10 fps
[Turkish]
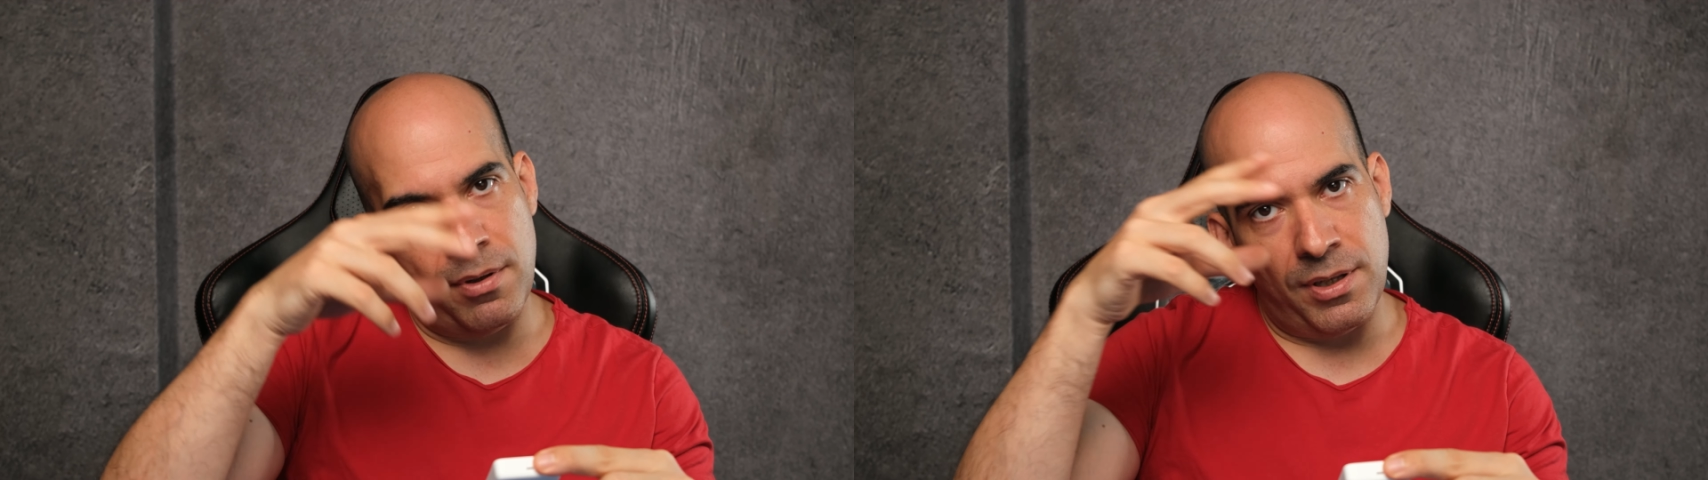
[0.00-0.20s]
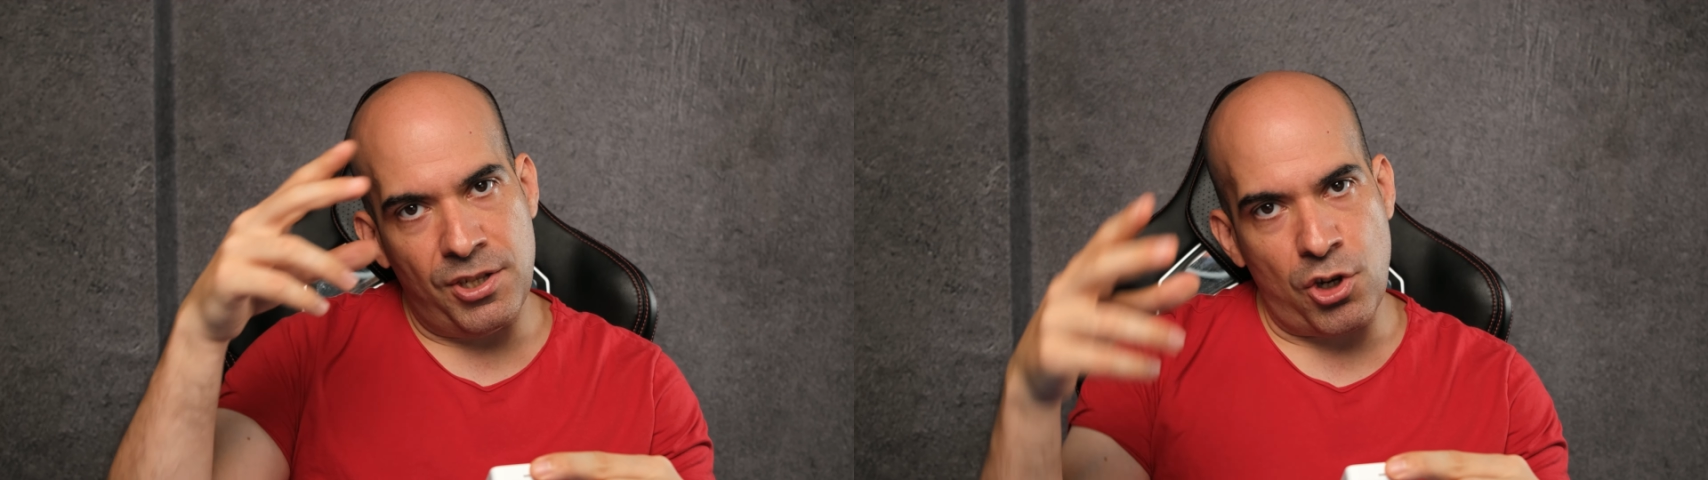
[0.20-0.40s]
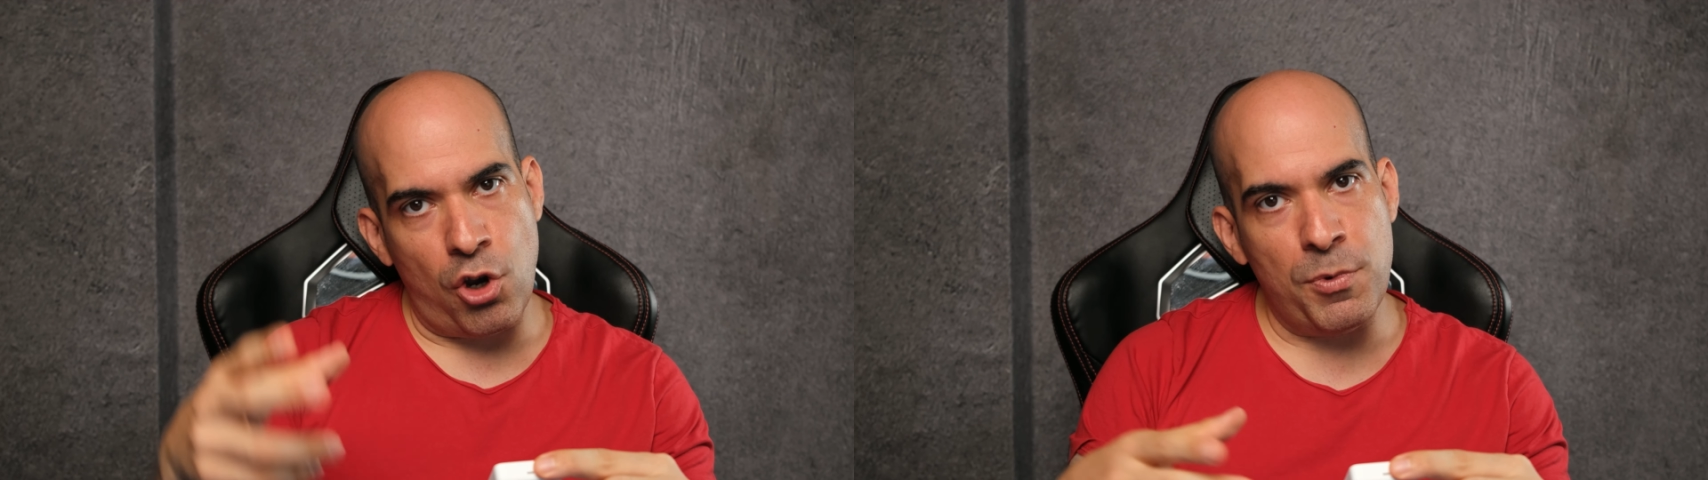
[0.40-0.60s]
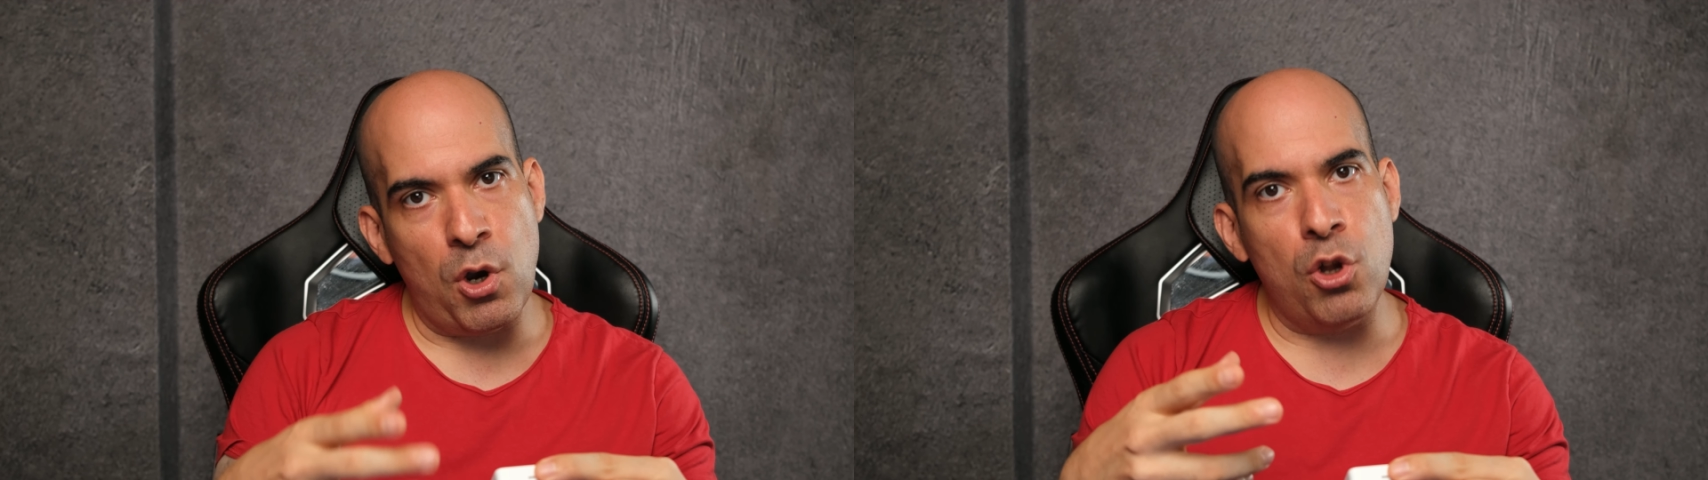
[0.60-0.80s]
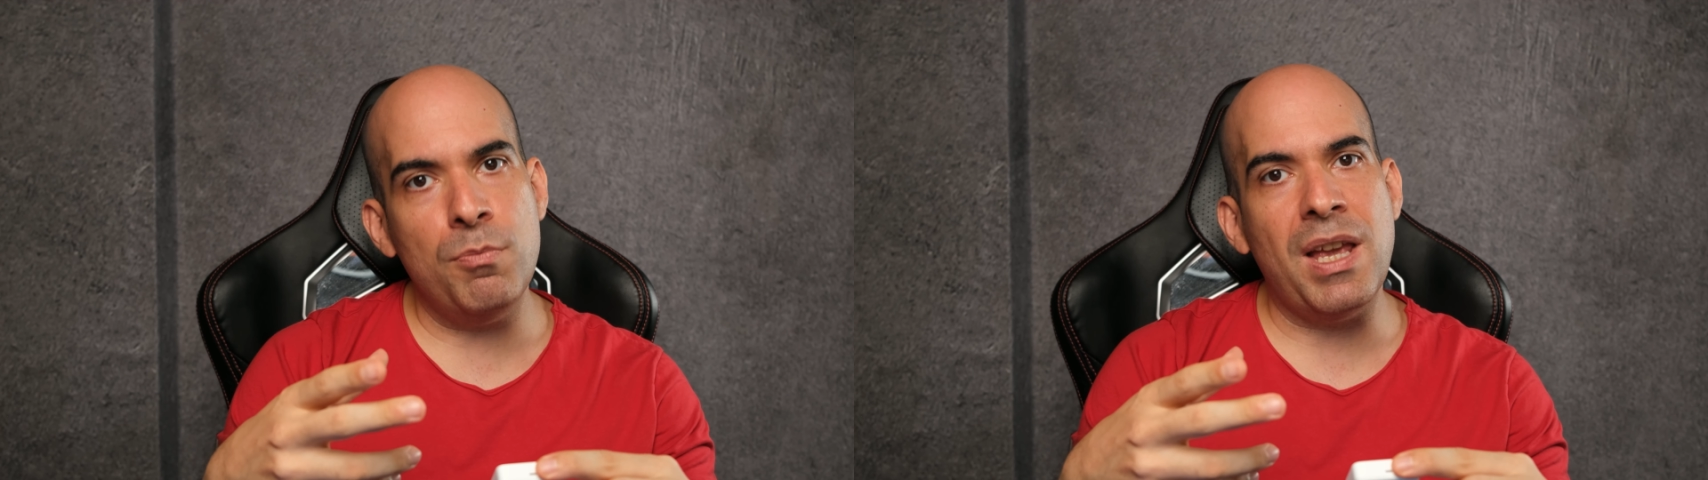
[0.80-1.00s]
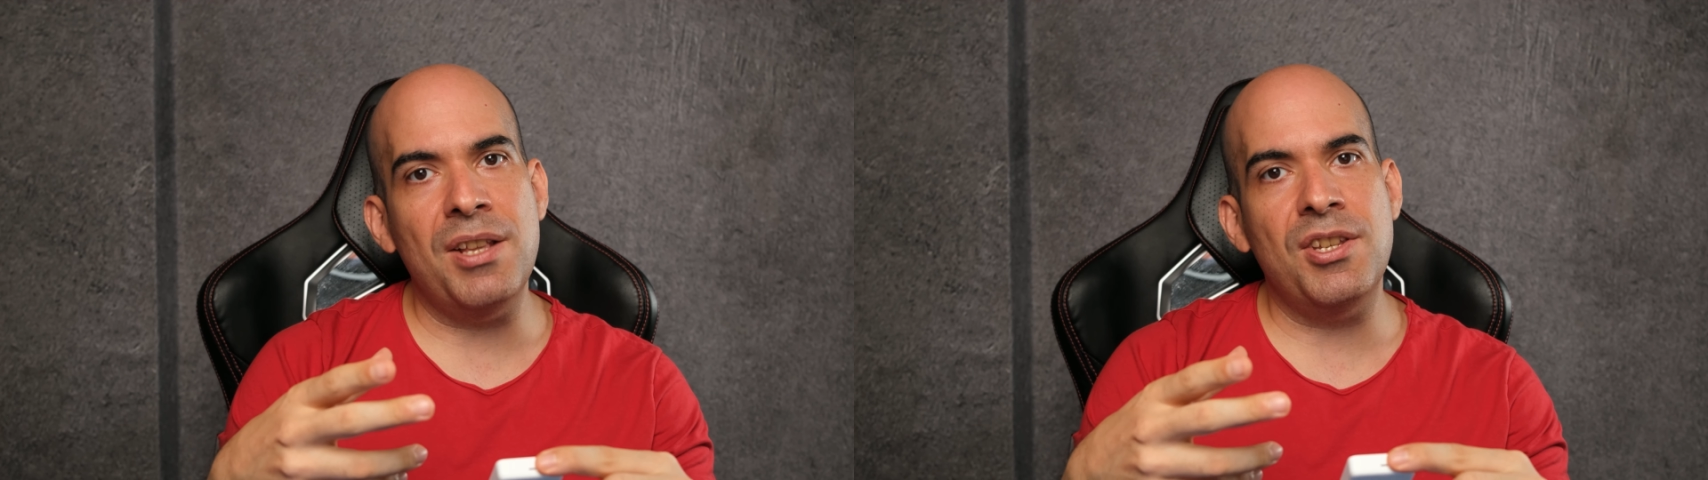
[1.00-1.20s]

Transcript: Xiaomi olmayan